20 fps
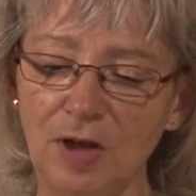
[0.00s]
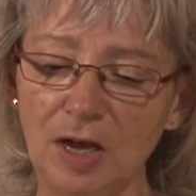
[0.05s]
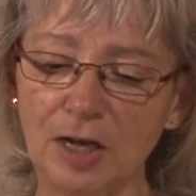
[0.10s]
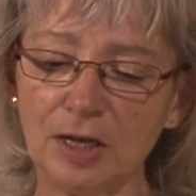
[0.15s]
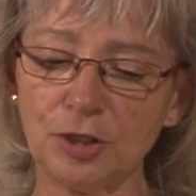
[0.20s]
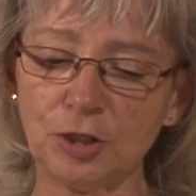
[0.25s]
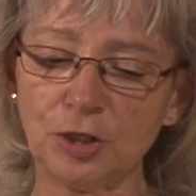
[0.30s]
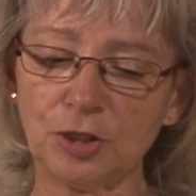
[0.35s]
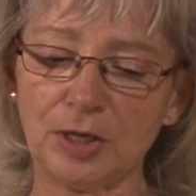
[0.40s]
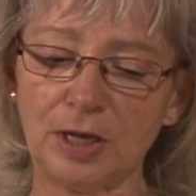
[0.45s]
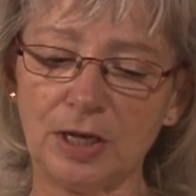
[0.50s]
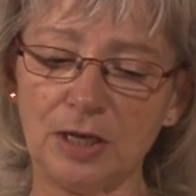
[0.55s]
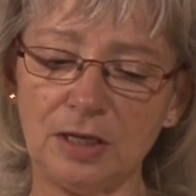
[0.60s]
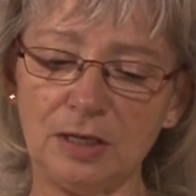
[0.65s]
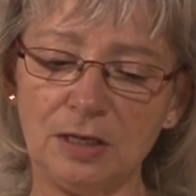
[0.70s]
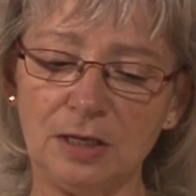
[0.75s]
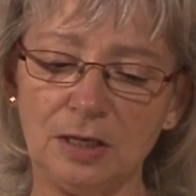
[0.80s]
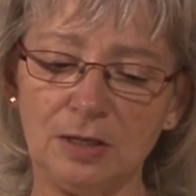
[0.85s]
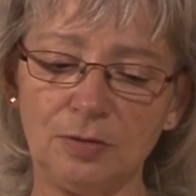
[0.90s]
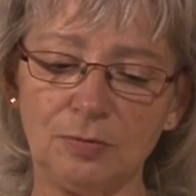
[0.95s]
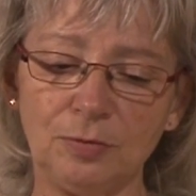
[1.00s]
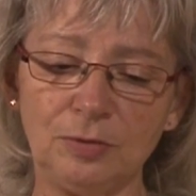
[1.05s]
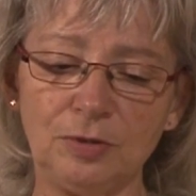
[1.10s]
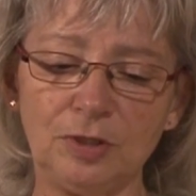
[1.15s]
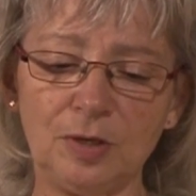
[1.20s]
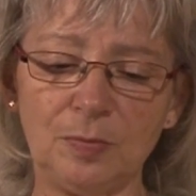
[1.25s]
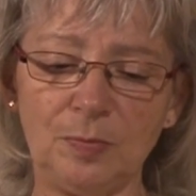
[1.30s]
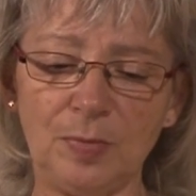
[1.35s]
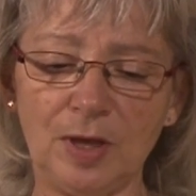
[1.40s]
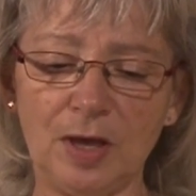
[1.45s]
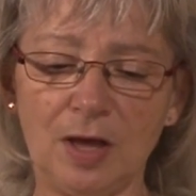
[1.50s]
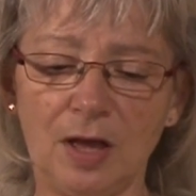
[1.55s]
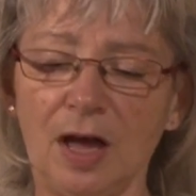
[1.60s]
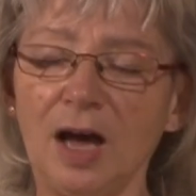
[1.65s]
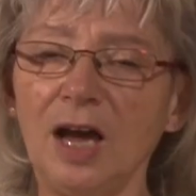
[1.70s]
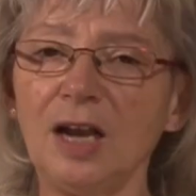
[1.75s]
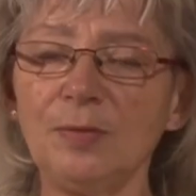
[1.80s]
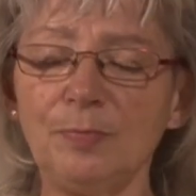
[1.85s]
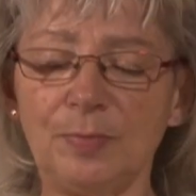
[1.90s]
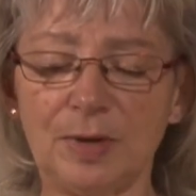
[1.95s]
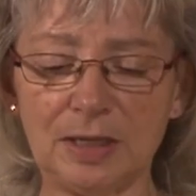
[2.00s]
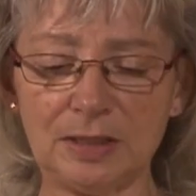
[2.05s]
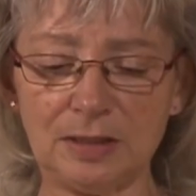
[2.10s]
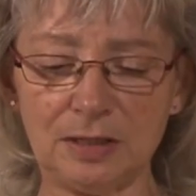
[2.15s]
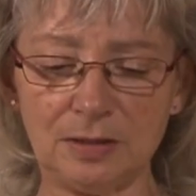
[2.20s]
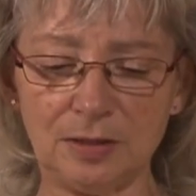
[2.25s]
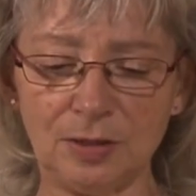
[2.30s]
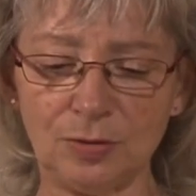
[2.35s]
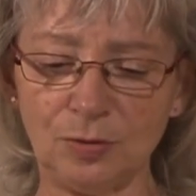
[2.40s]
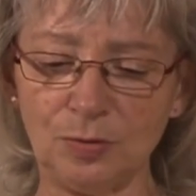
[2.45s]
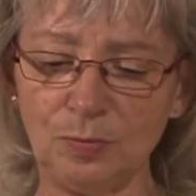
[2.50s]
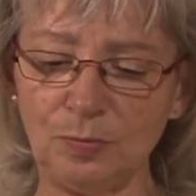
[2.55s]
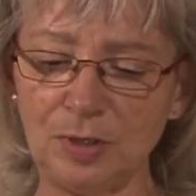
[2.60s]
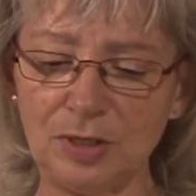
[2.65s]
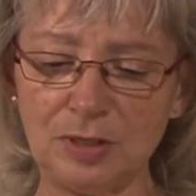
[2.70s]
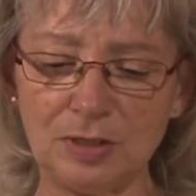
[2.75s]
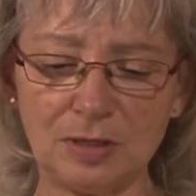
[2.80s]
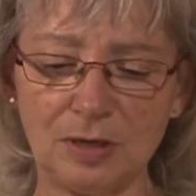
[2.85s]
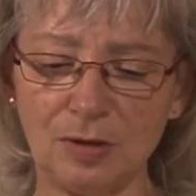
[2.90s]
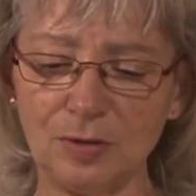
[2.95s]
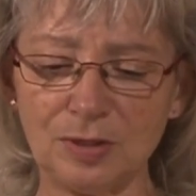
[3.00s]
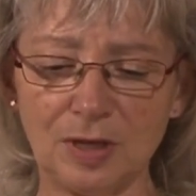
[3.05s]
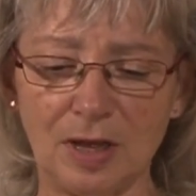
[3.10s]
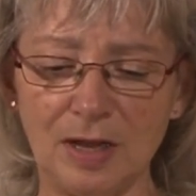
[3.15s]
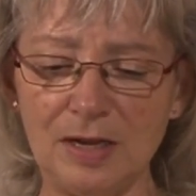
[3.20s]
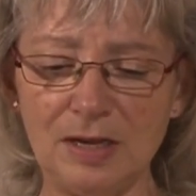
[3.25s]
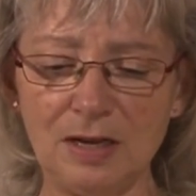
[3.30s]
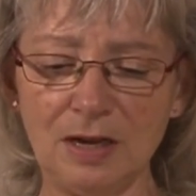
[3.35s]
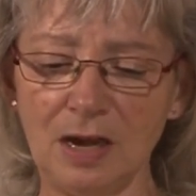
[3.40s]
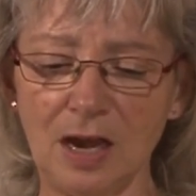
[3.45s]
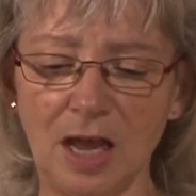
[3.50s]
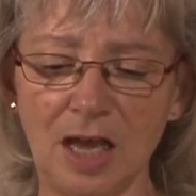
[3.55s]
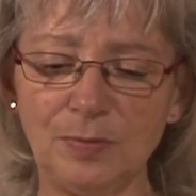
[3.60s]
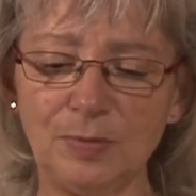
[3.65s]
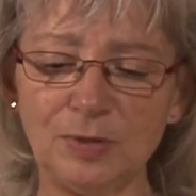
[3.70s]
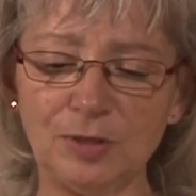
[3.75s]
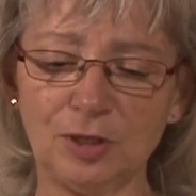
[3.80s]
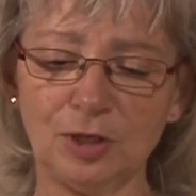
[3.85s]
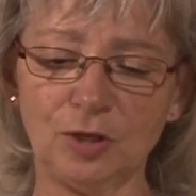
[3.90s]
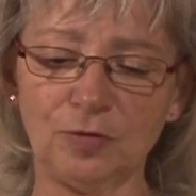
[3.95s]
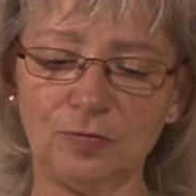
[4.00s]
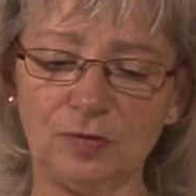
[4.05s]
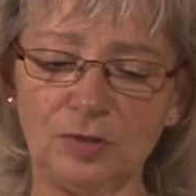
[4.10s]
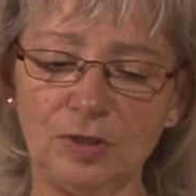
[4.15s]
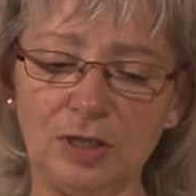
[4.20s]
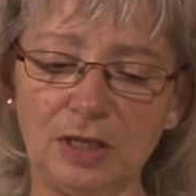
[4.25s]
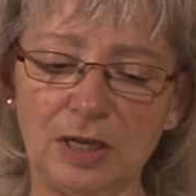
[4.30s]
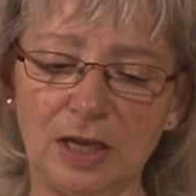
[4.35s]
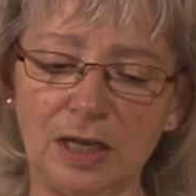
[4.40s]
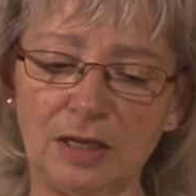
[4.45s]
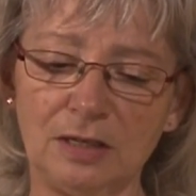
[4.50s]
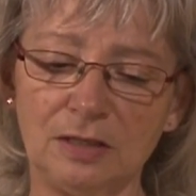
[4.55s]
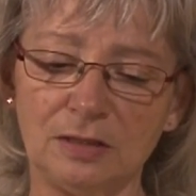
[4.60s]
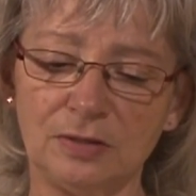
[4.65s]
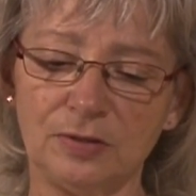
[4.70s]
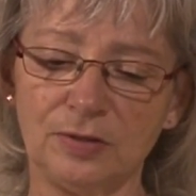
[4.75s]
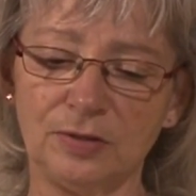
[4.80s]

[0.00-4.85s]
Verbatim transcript: Wackersteine, und der Bär arbeitete und biss aus allen Leibeskräften hinein